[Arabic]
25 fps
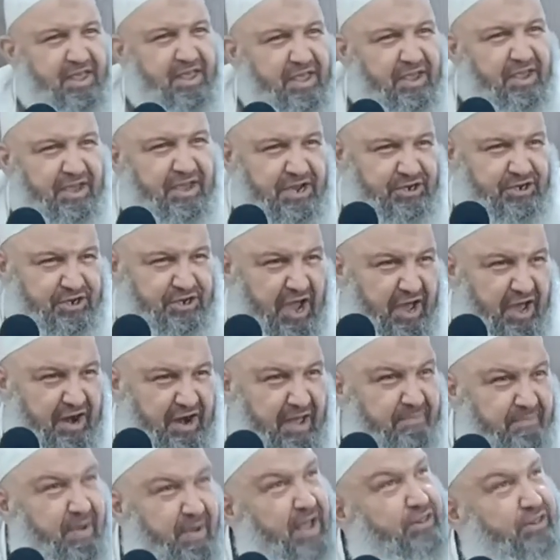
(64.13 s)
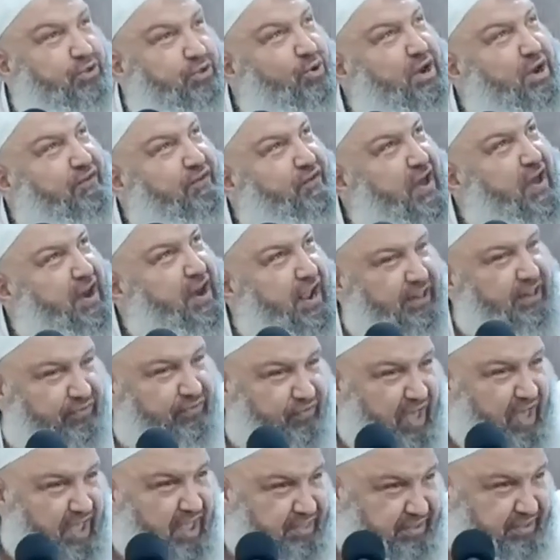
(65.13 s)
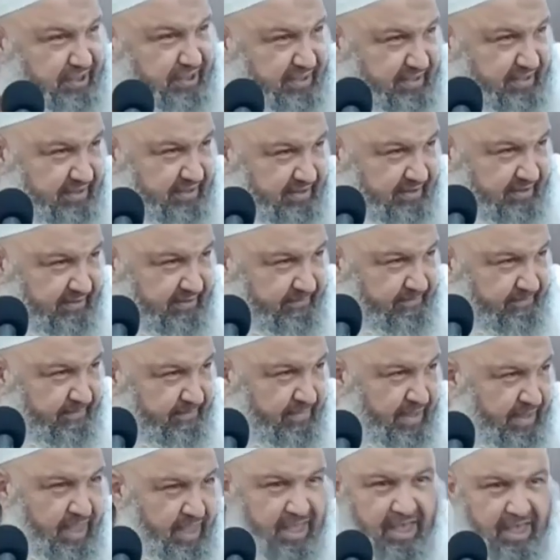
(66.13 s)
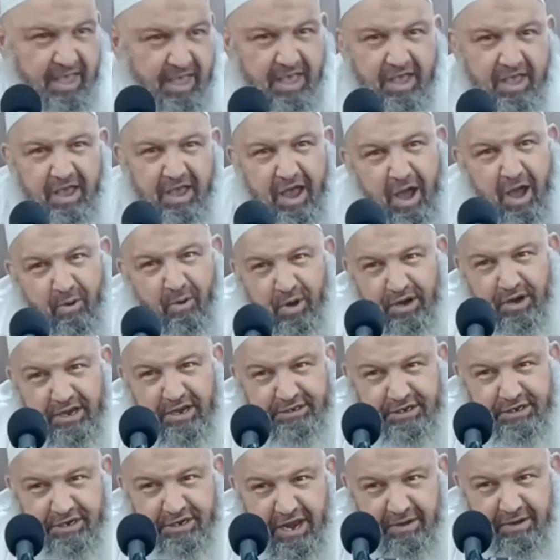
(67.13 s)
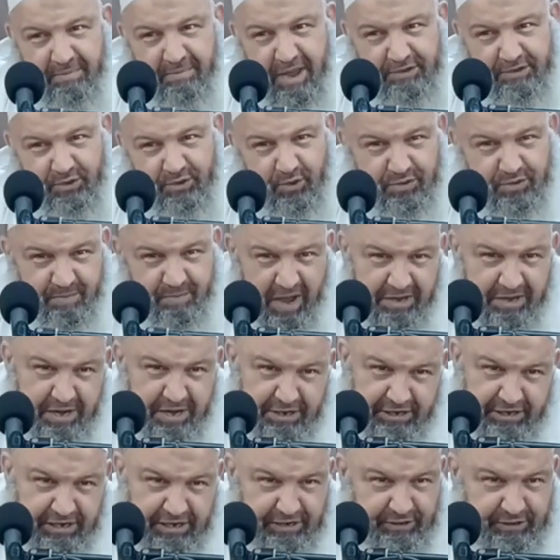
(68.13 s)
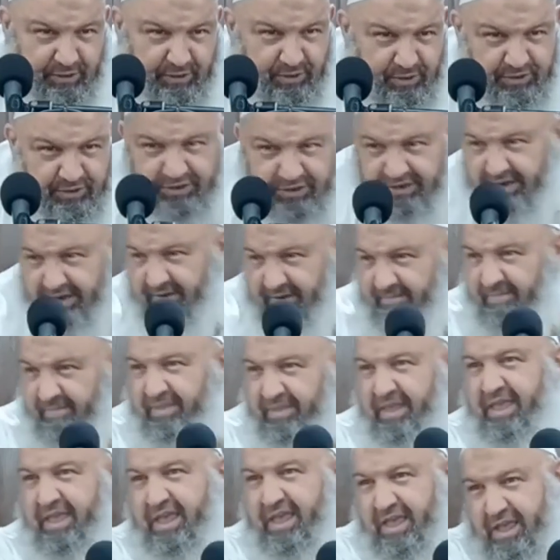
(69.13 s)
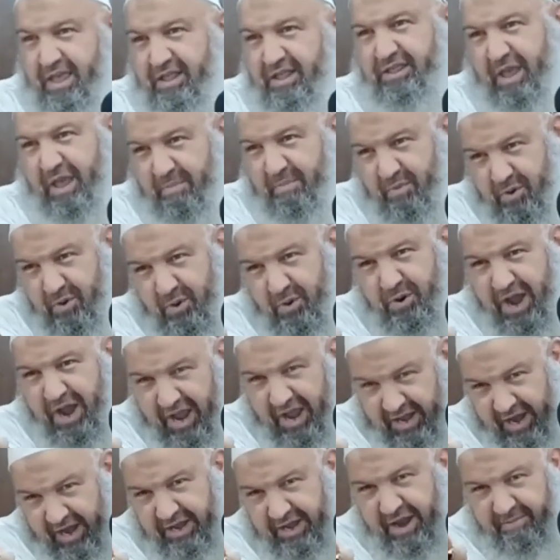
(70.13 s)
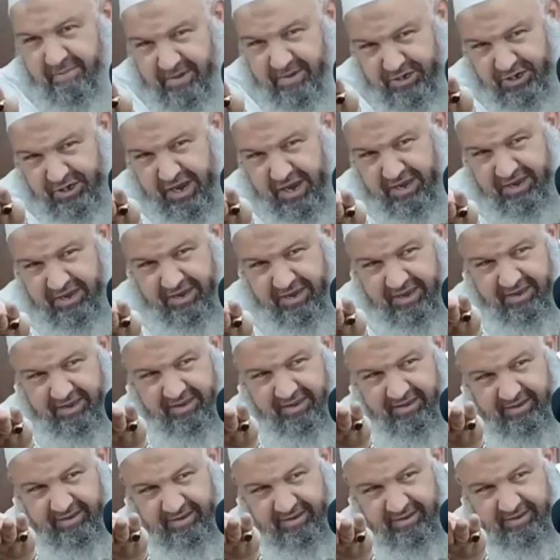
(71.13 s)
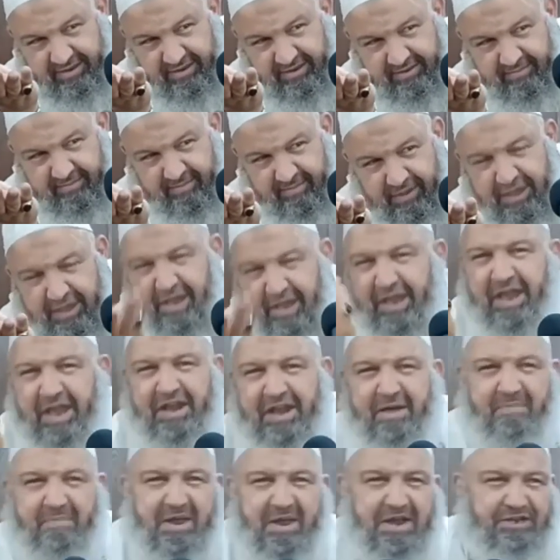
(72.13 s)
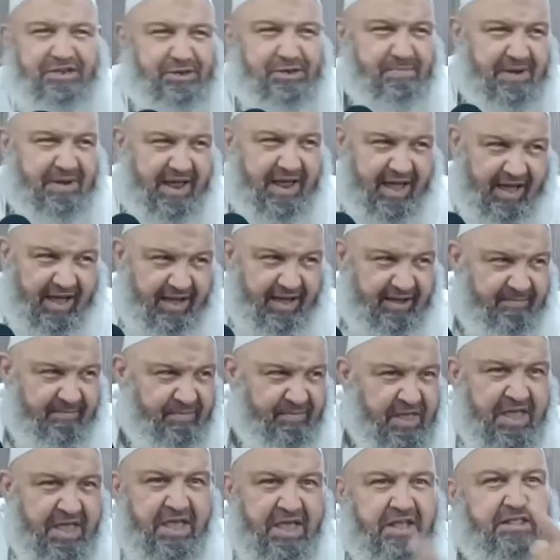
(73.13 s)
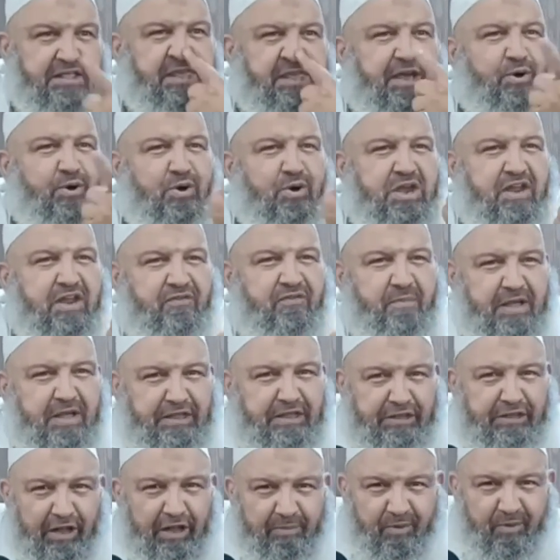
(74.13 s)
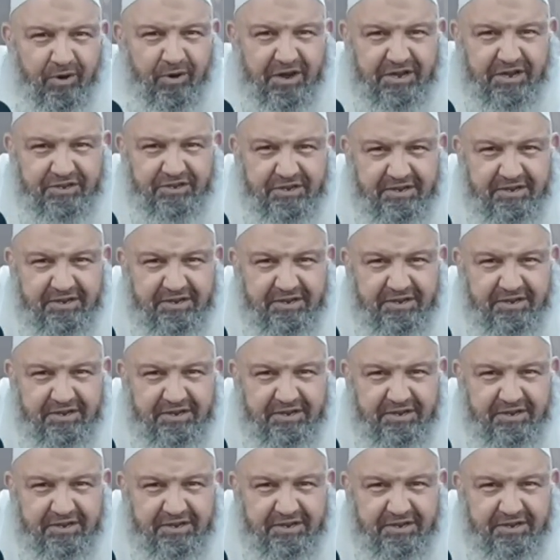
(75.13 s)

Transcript: كاش كهرباء توري راهي طفات او خلصنا المازوت ما عندناش ليسونس تمنون علينا بشيء احنا ناش ملاح ديروا النيف ما تطلبوناش